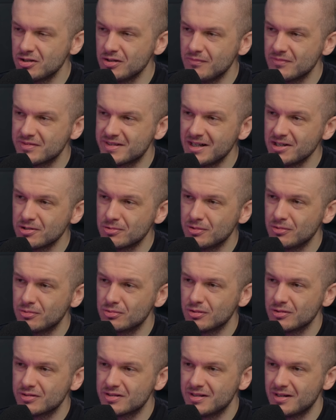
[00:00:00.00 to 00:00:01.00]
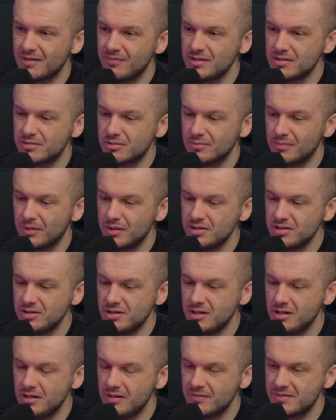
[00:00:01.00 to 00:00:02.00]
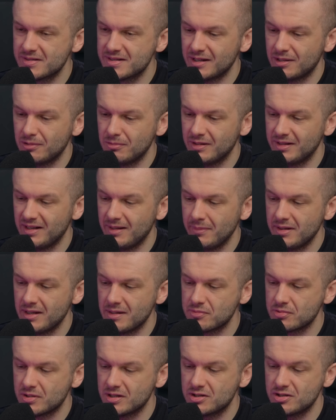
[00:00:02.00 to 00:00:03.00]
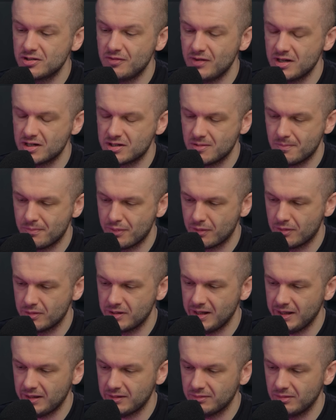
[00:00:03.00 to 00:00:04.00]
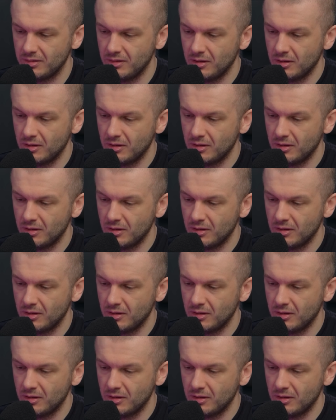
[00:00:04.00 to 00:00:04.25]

Znaczy, zależy tutaj dużo od serwisu, bo jeśli zakładamy na przykład świeży projekt,